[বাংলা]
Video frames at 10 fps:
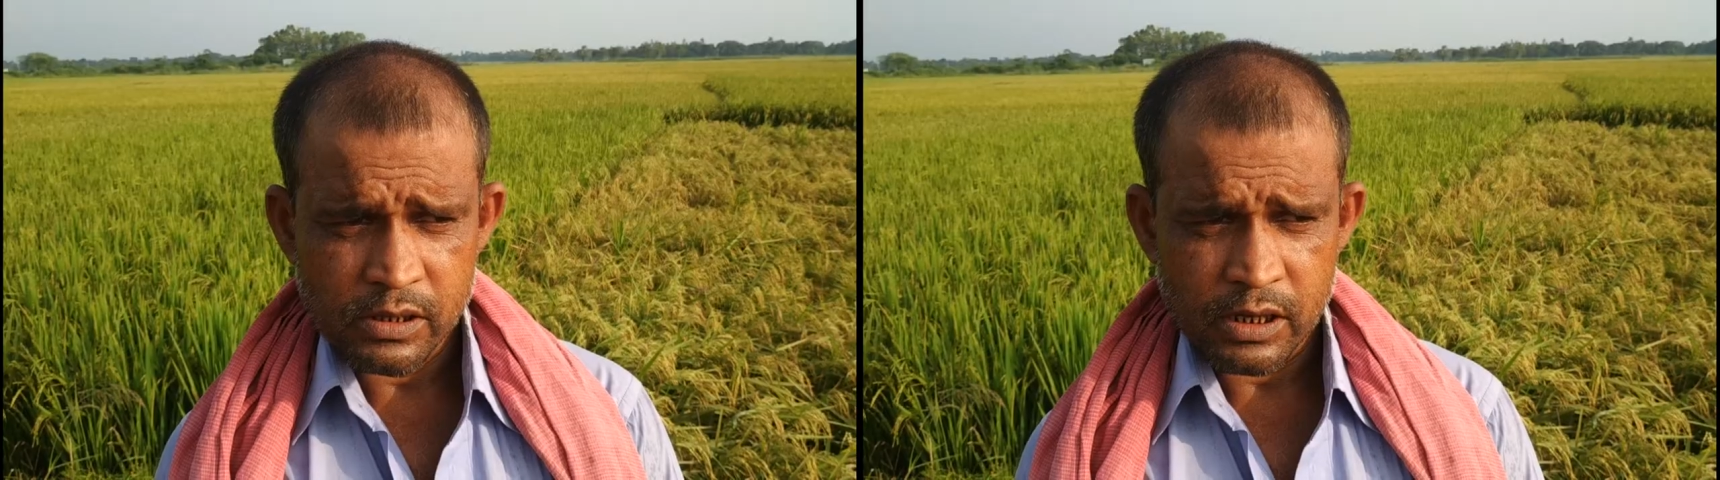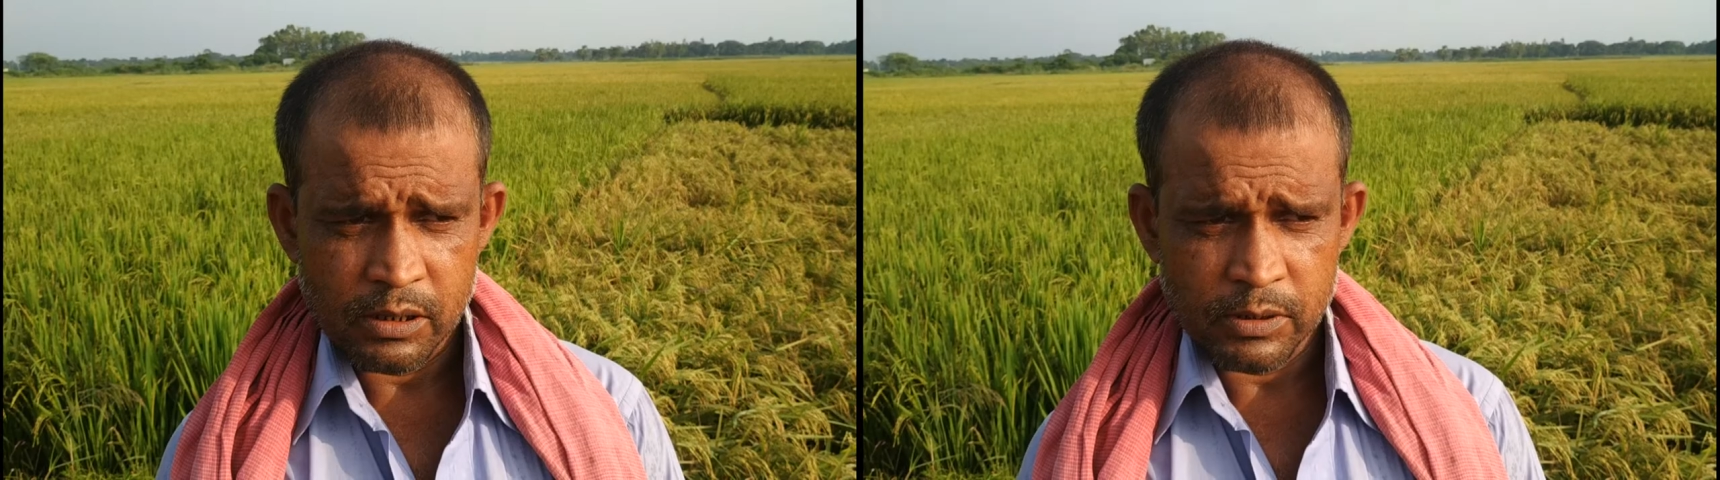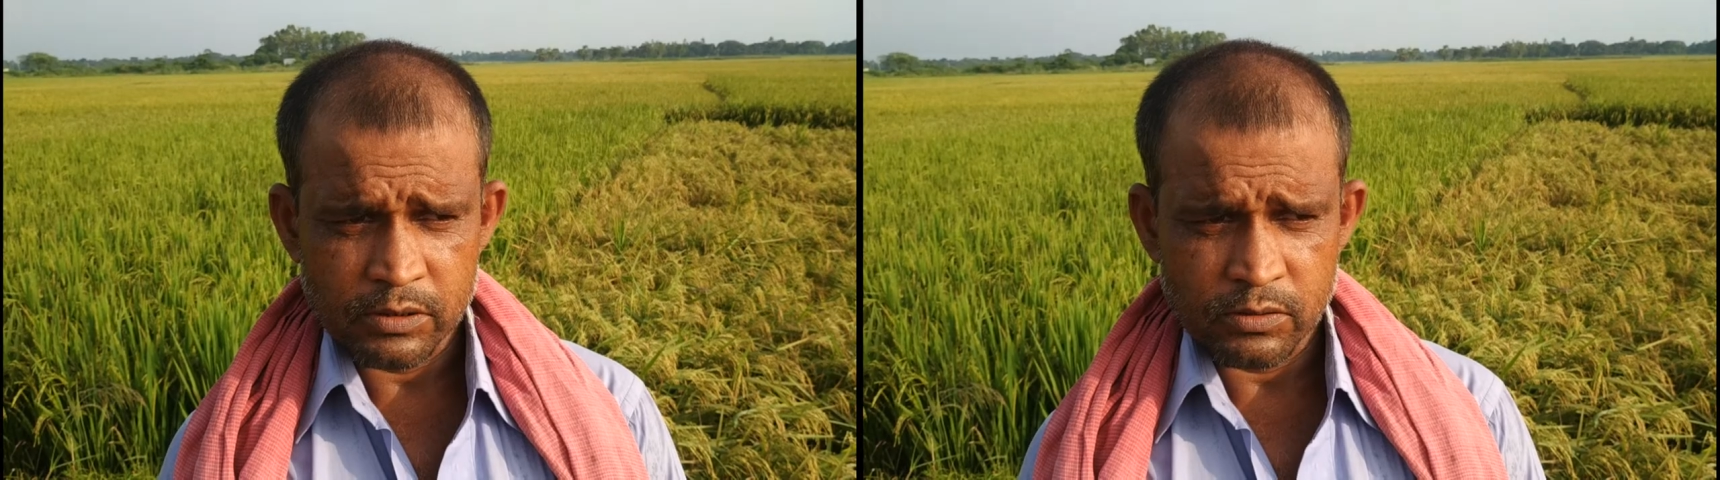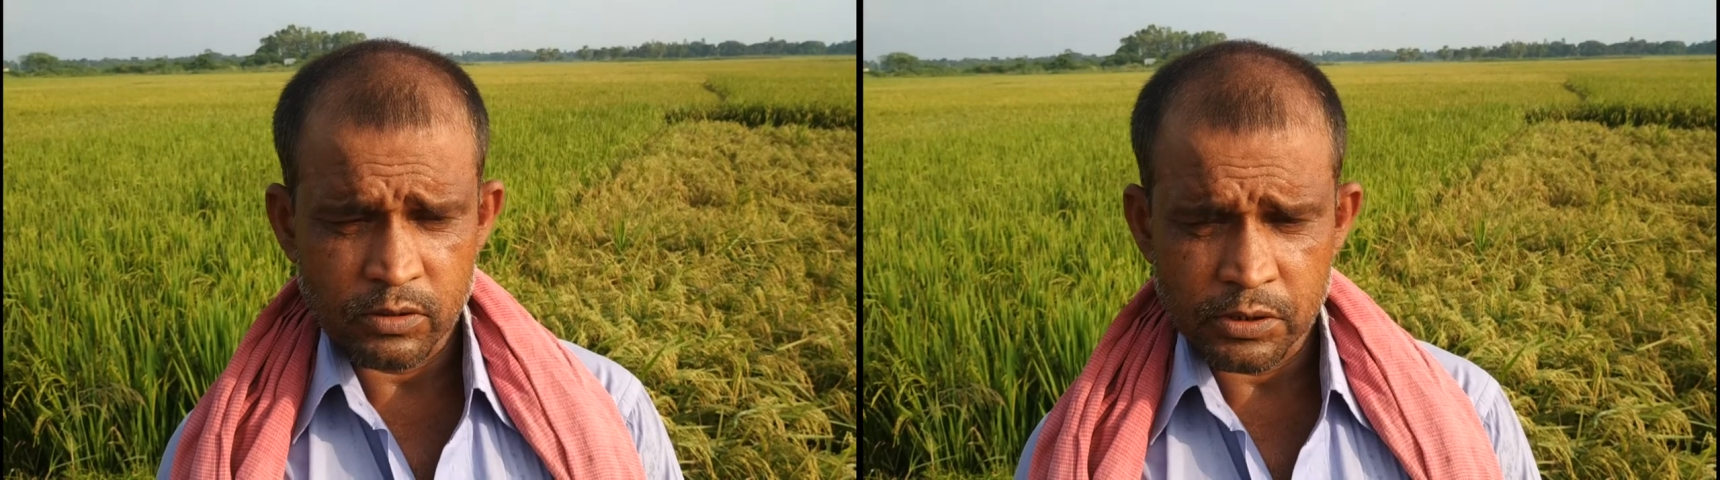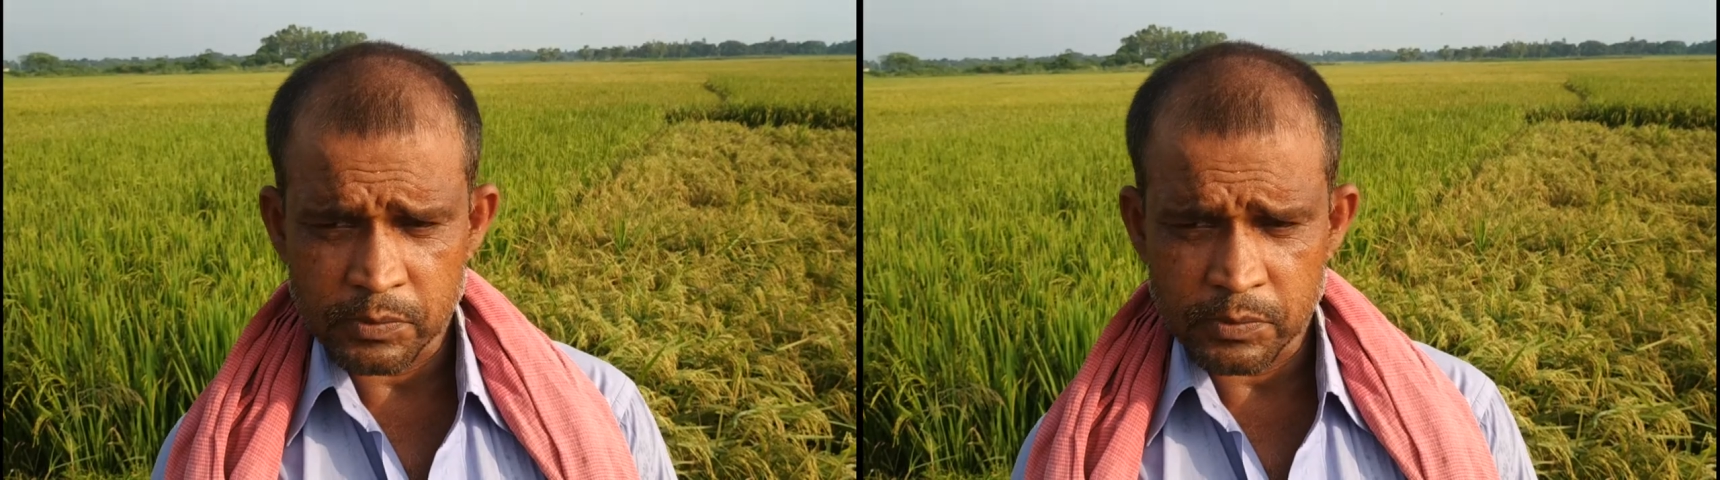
আমি একজন গরিব